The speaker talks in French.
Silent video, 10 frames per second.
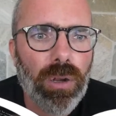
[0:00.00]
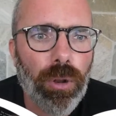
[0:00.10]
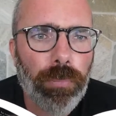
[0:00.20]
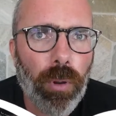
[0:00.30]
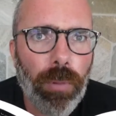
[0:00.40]

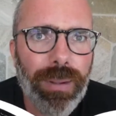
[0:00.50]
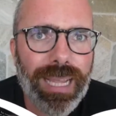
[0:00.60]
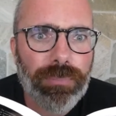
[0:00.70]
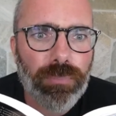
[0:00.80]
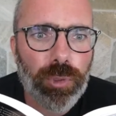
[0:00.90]
Le
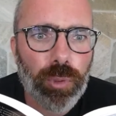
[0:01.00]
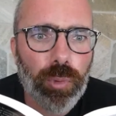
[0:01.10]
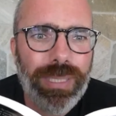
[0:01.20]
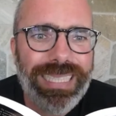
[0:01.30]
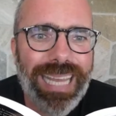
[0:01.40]
problème du
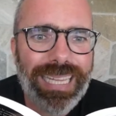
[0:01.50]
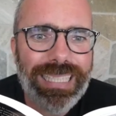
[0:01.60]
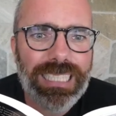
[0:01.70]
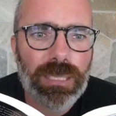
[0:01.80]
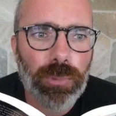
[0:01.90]

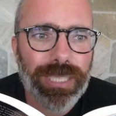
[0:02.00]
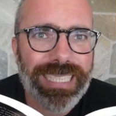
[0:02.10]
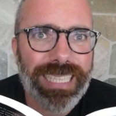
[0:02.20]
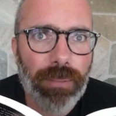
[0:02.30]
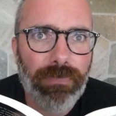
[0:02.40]
hooliganisme
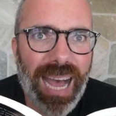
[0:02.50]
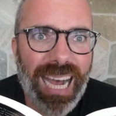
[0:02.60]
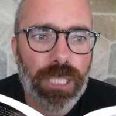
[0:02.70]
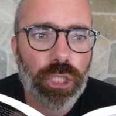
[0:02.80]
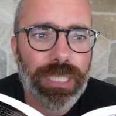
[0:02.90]
des dames
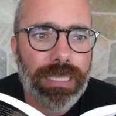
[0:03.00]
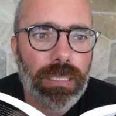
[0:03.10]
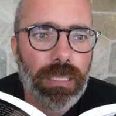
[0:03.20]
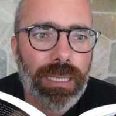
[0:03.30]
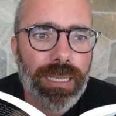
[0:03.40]

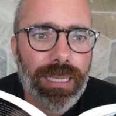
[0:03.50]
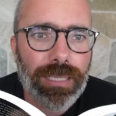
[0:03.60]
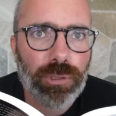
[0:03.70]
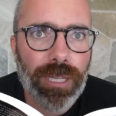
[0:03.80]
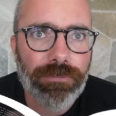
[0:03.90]
âgées
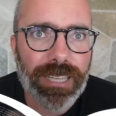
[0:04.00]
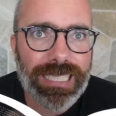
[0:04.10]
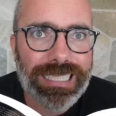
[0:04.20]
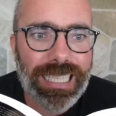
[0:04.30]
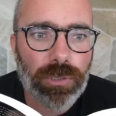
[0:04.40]
est une affaire
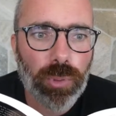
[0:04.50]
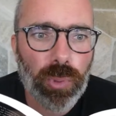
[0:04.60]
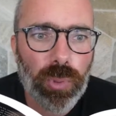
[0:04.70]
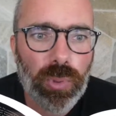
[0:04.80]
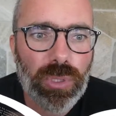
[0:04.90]

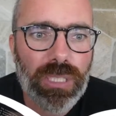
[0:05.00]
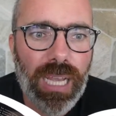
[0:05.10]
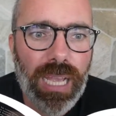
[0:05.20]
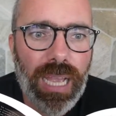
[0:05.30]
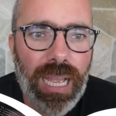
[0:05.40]
sérieuse
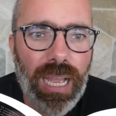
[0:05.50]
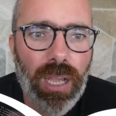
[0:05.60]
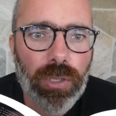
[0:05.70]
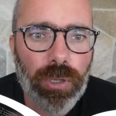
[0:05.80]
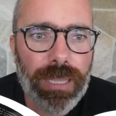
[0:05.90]

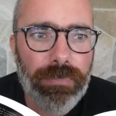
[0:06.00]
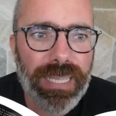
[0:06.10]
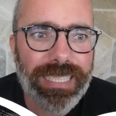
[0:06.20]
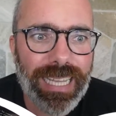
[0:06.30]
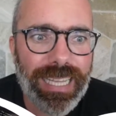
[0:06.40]
que les
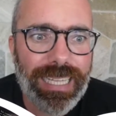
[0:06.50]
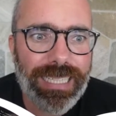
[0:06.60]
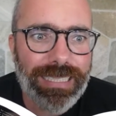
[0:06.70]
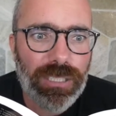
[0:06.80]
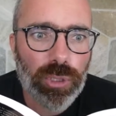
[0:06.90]
médias
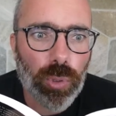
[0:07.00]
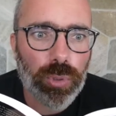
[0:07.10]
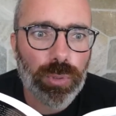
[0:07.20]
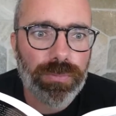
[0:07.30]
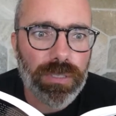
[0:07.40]
négligent trop
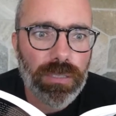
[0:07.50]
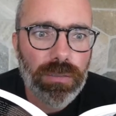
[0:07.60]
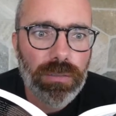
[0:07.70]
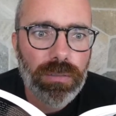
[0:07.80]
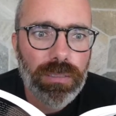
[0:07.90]
souvent
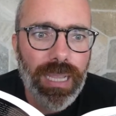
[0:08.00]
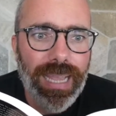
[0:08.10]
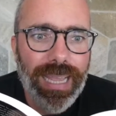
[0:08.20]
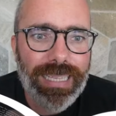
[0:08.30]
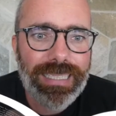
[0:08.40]

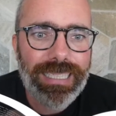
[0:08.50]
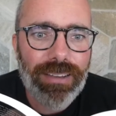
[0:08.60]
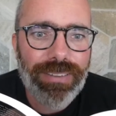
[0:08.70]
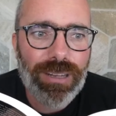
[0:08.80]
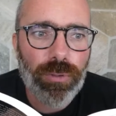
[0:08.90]
et qui,
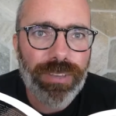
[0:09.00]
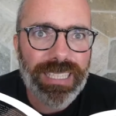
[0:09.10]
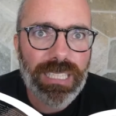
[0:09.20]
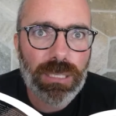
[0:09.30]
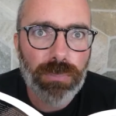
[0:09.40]
avec le
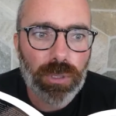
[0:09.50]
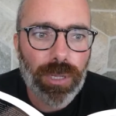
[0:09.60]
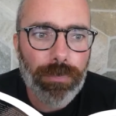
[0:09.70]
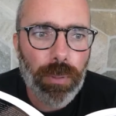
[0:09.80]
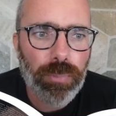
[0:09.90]
vieillissement de
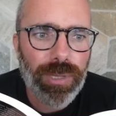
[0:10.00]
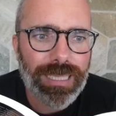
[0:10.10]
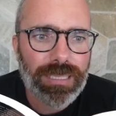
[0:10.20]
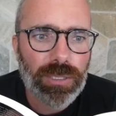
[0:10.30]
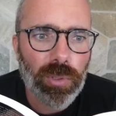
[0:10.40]
la
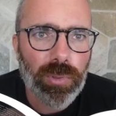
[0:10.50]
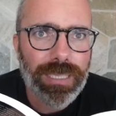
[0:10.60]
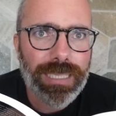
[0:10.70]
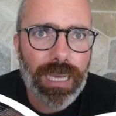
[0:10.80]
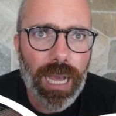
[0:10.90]
population,
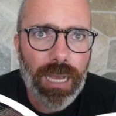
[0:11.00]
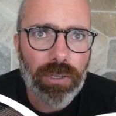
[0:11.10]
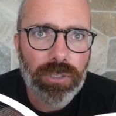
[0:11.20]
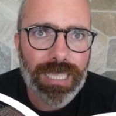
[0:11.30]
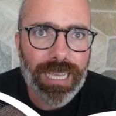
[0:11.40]
ira
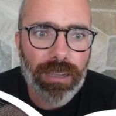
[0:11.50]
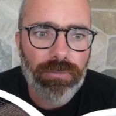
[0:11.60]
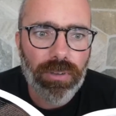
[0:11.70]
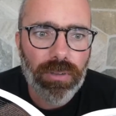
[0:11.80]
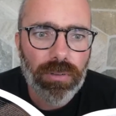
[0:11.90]
en
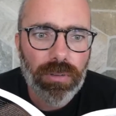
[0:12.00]
s'aggravant.